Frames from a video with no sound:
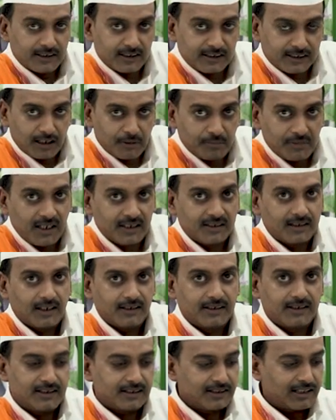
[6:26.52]
ये टेबलेट है
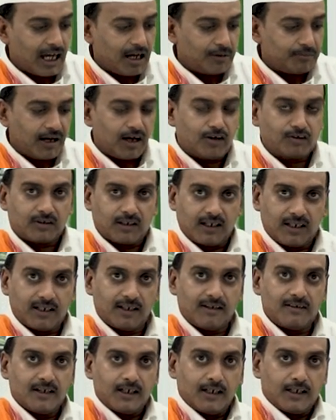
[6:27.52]
ये डायबाउट है
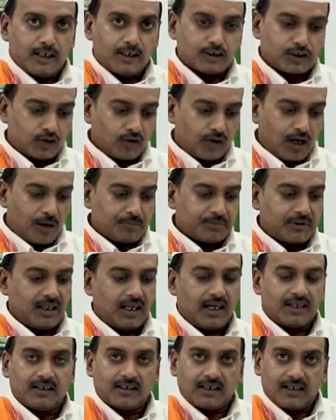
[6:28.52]
इसको आप
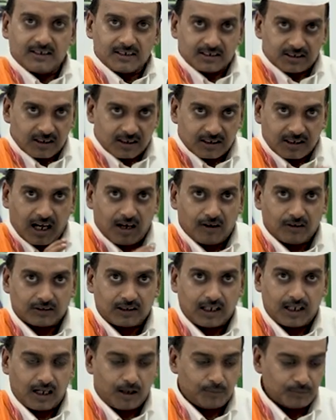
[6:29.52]
खिलाइएगा इससे क्या
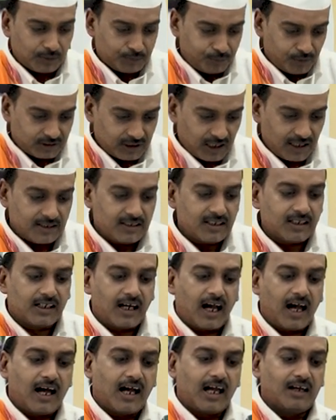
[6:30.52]
होता है हमने पूछा ये
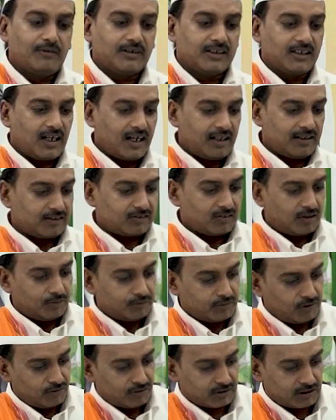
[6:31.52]
क्या है भैया ये तो
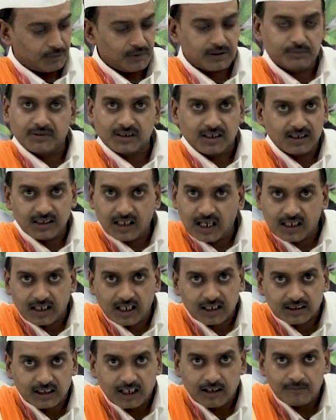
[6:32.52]
हमको कुछ समझ में नहीं आ
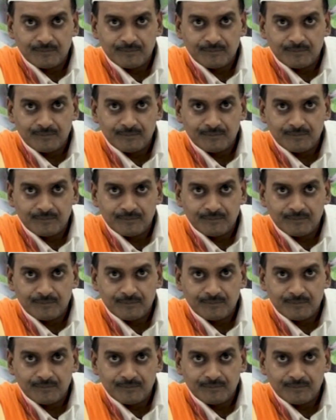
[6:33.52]
रहा था